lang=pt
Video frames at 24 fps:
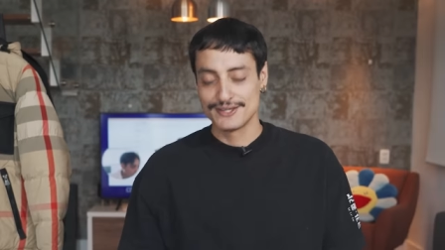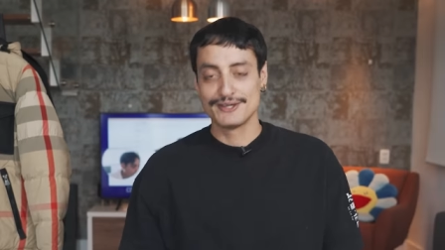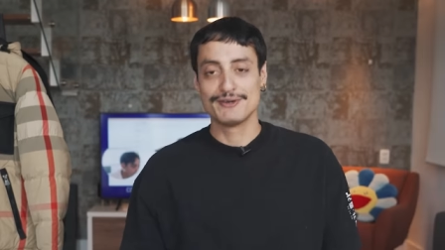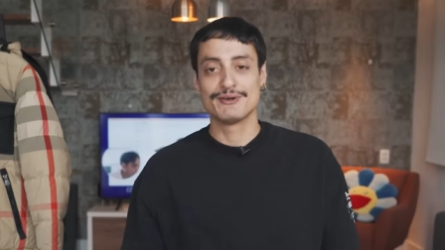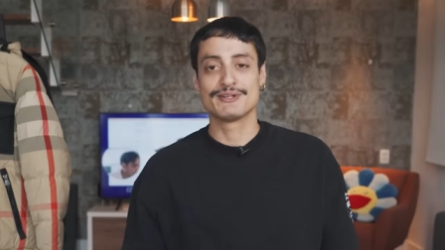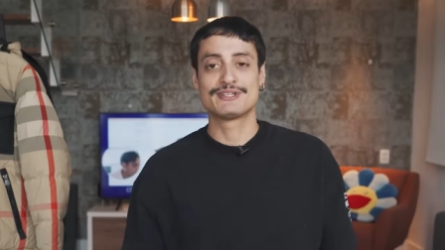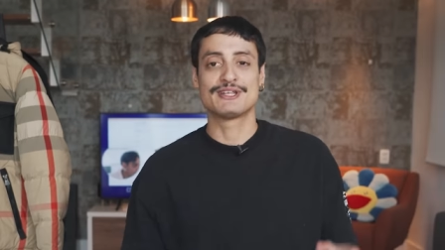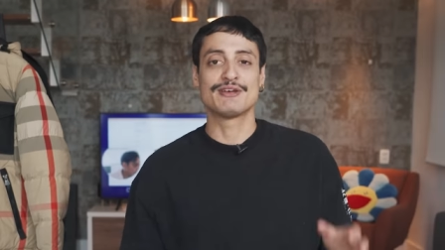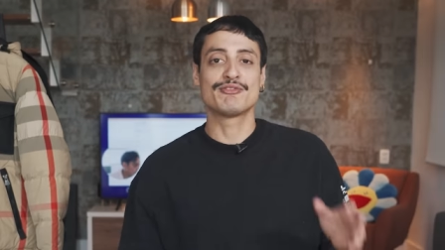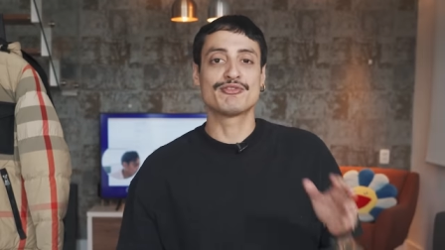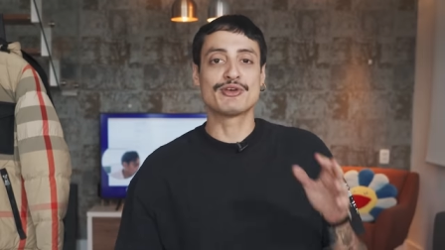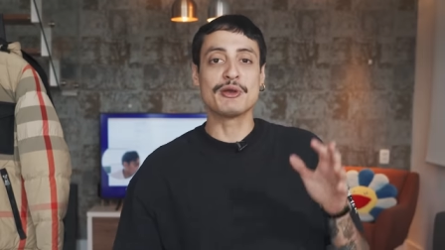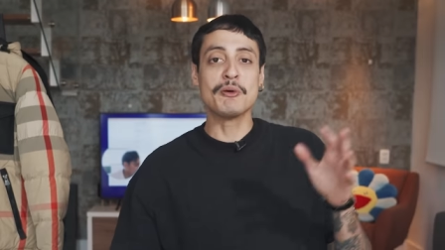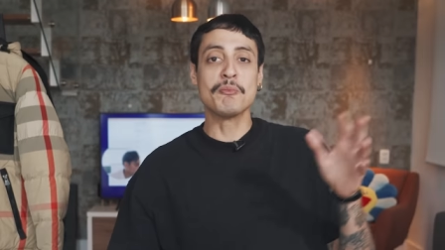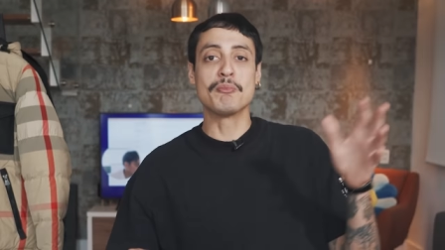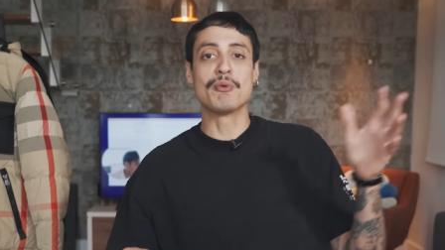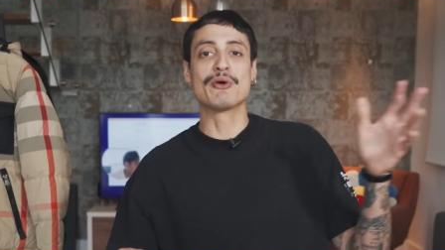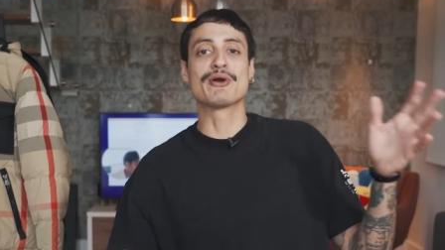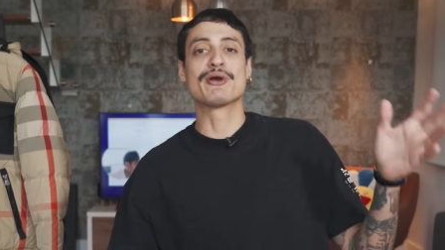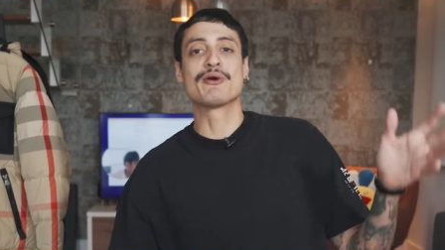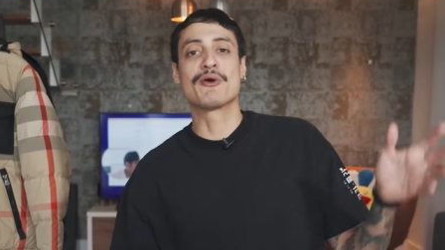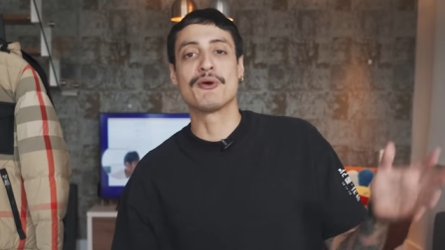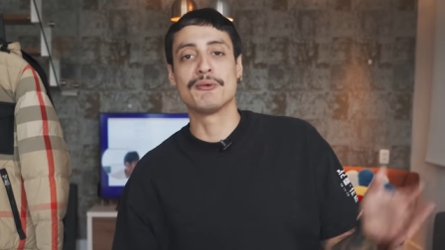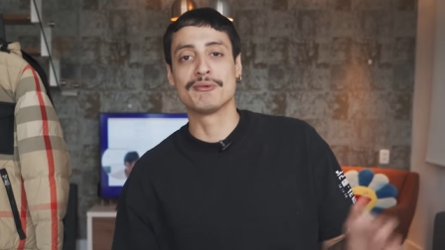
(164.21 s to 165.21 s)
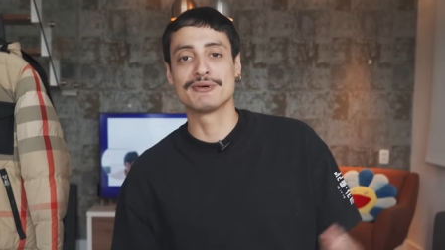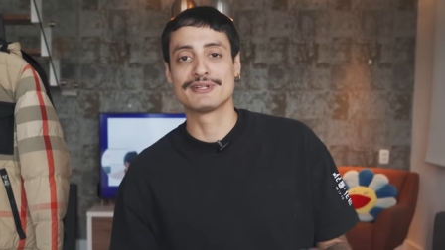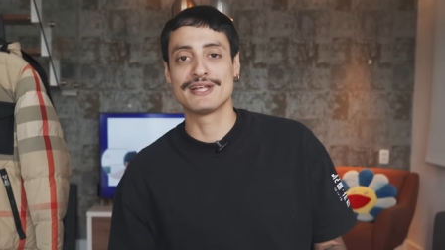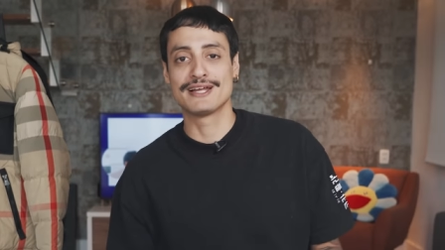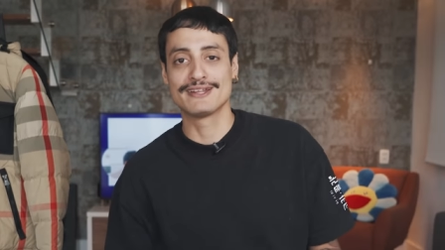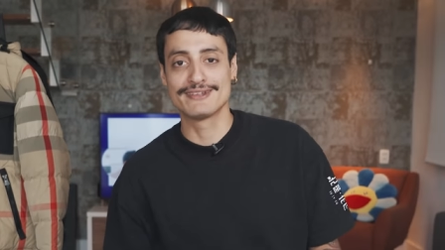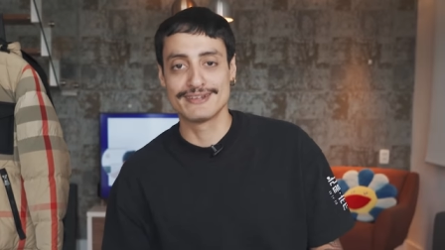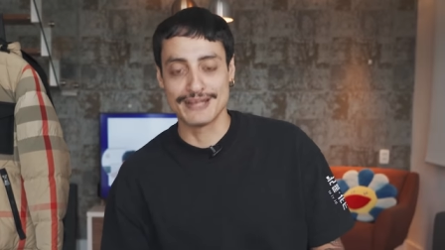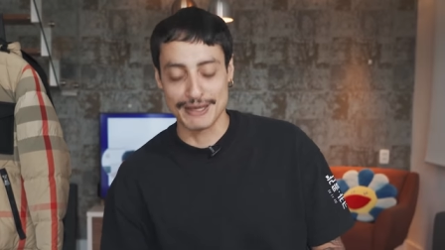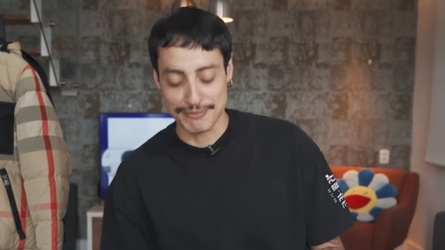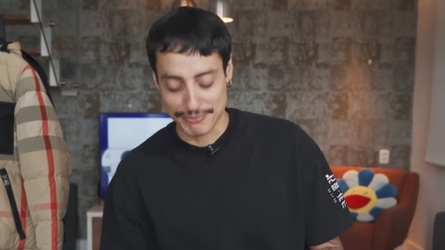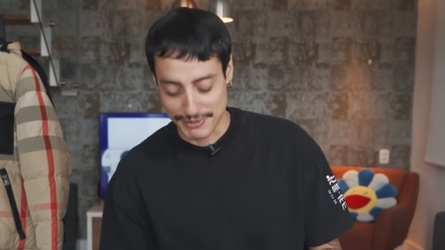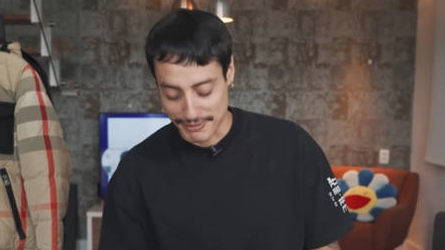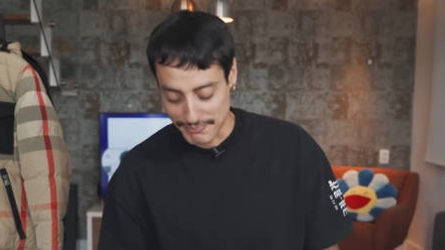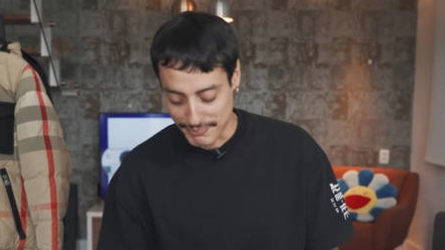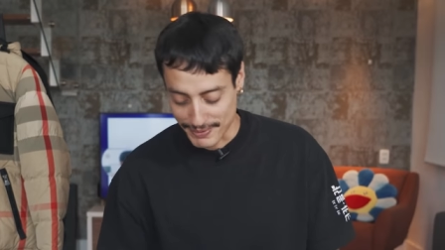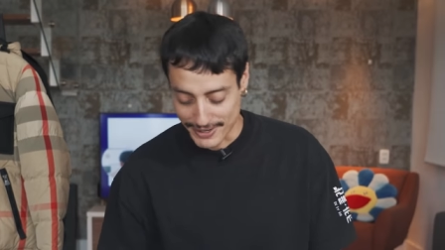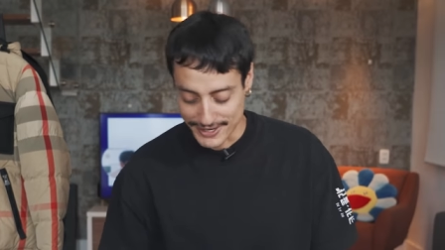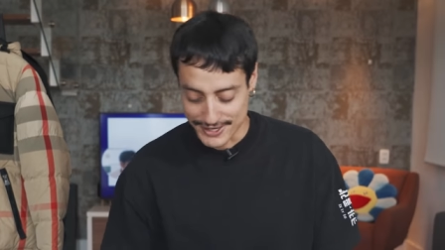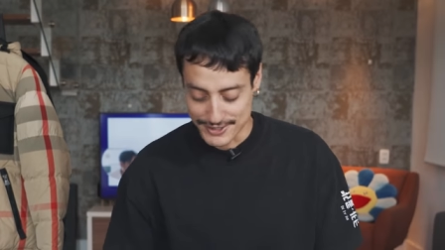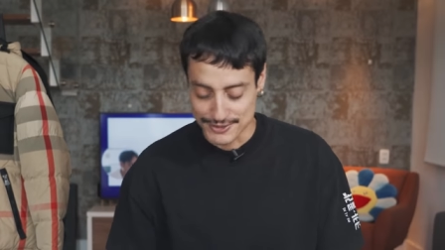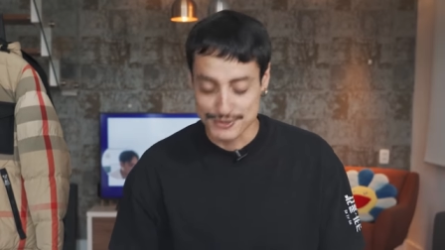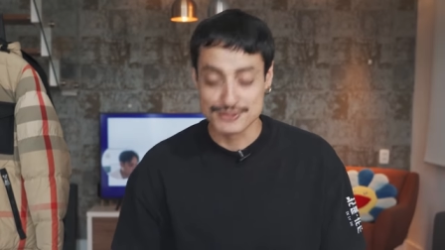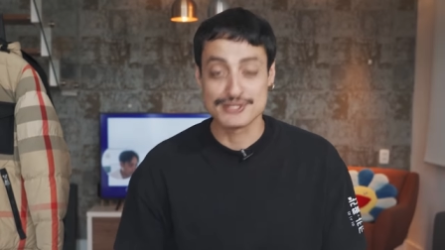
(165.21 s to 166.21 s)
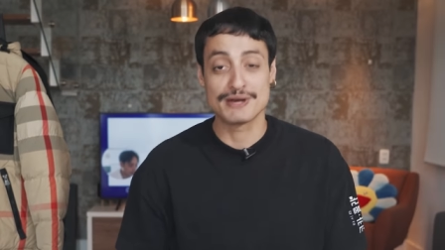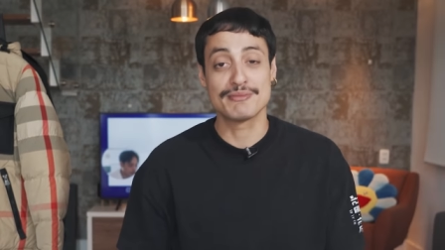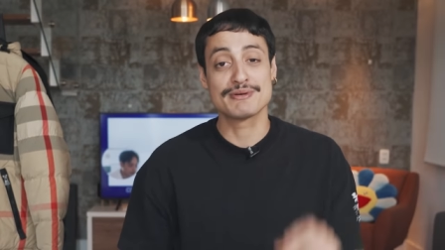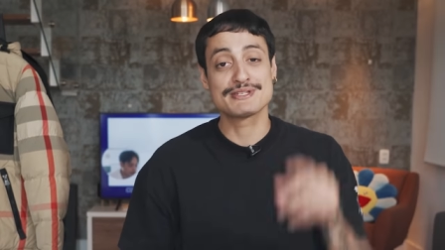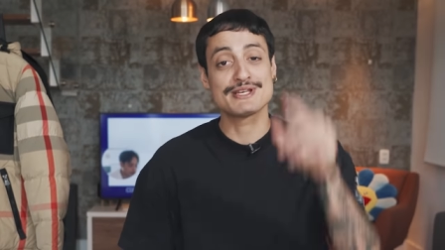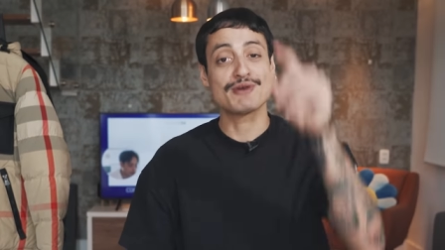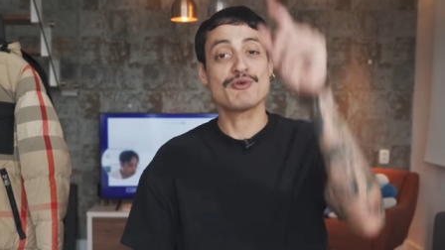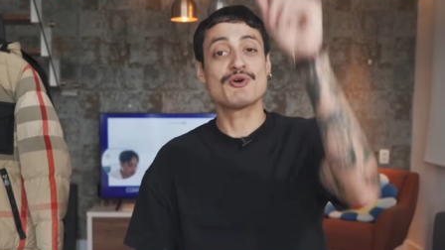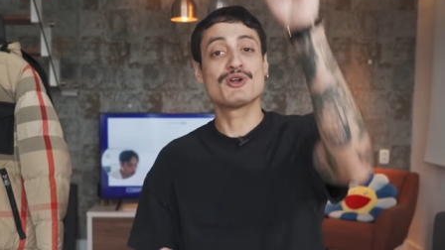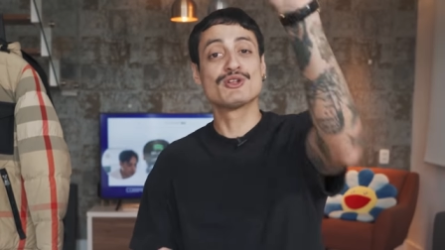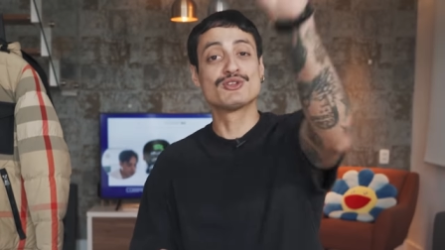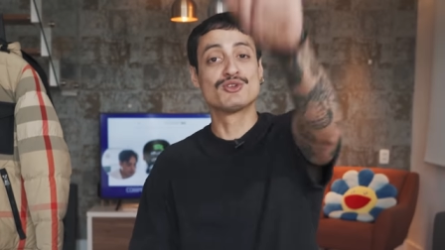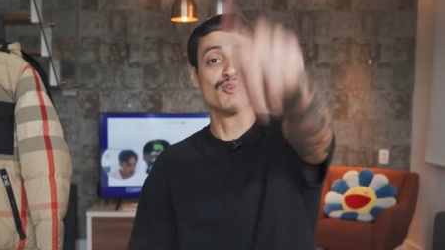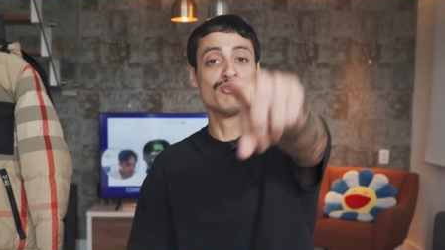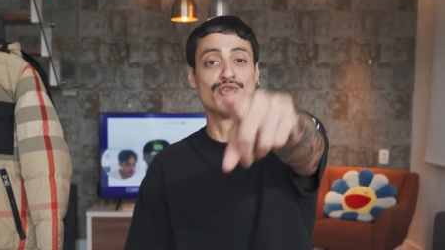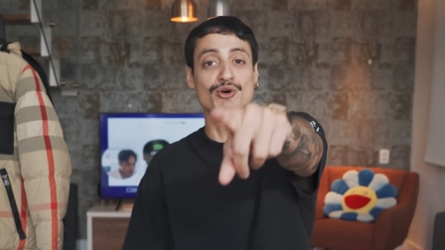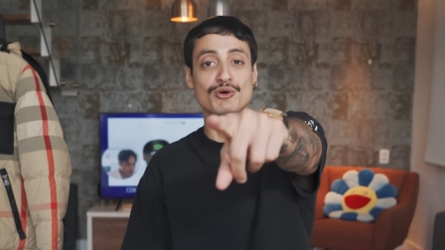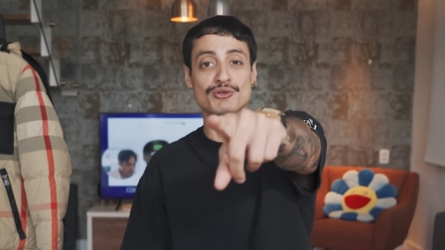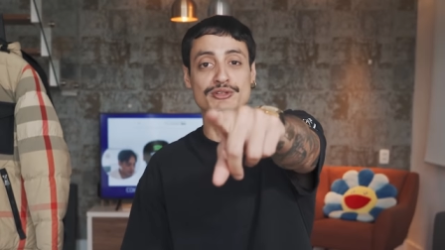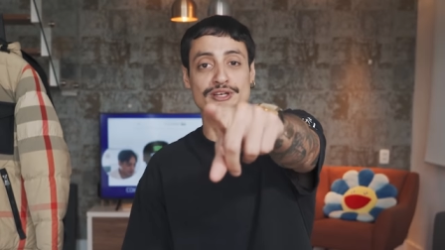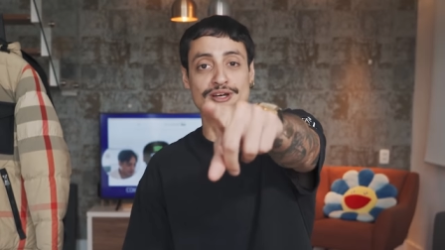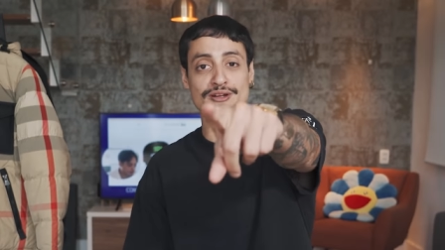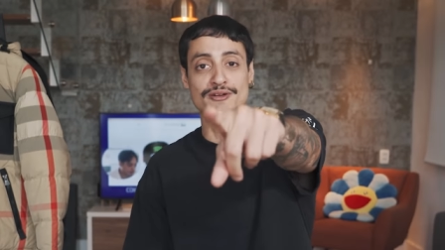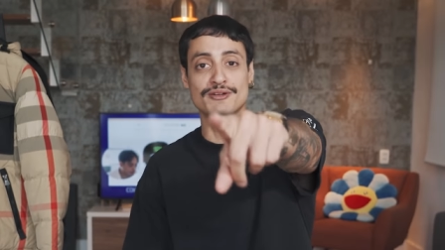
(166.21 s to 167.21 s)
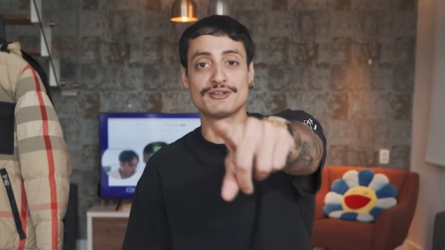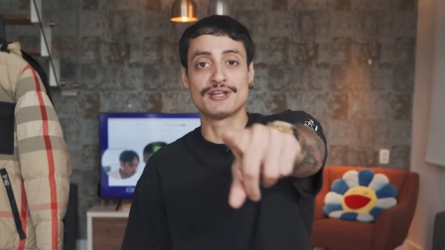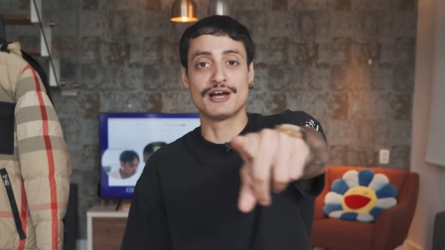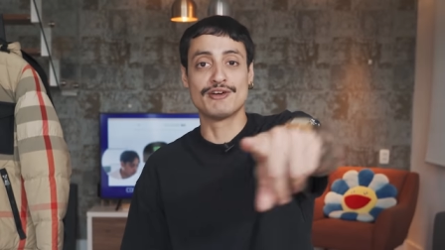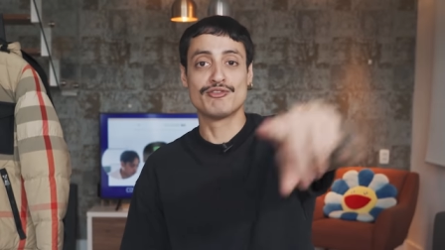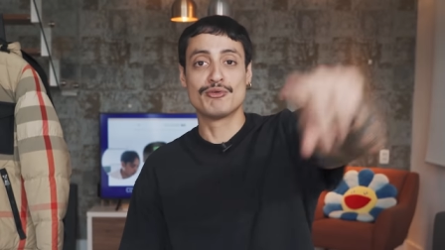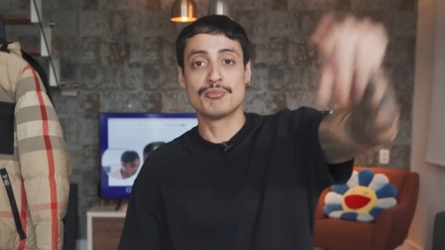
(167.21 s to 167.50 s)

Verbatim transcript: Eu até fiquei um pouco incomodado na época, parei de usar, mas agora eu tô voltando, tá?